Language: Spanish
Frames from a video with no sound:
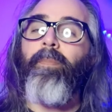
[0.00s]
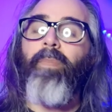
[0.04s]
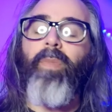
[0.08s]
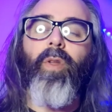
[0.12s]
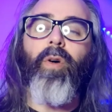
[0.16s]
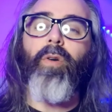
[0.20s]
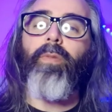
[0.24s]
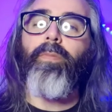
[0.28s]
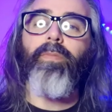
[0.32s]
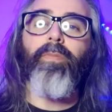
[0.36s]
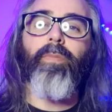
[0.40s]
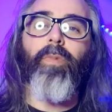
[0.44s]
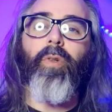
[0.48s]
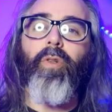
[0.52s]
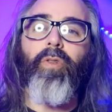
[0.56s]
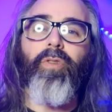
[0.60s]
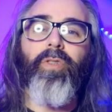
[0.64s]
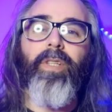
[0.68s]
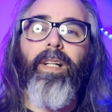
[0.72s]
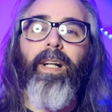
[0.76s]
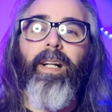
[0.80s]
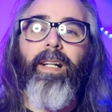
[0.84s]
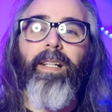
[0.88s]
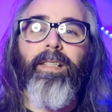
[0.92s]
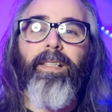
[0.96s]
No,
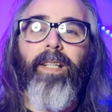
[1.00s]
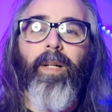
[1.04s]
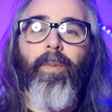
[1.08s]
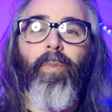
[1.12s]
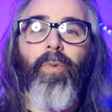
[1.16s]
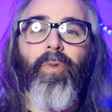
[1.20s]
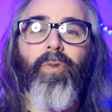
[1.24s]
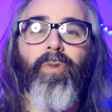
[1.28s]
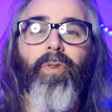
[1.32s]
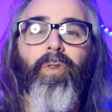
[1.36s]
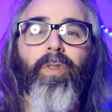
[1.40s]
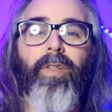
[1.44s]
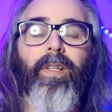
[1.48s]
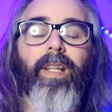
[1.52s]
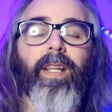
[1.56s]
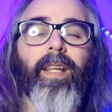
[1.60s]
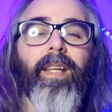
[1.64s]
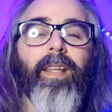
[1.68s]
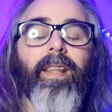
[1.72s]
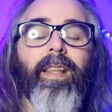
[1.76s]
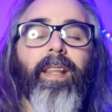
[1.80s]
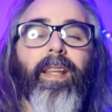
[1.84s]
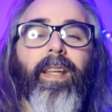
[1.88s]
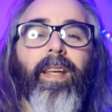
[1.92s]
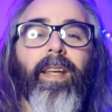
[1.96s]
los analizamos
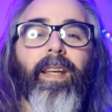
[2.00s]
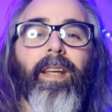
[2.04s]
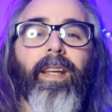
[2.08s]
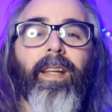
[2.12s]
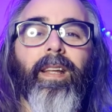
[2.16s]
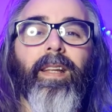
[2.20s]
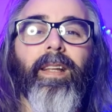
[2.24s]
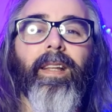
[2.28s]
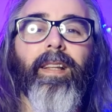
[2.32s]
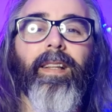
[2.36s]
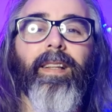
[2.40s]
desde,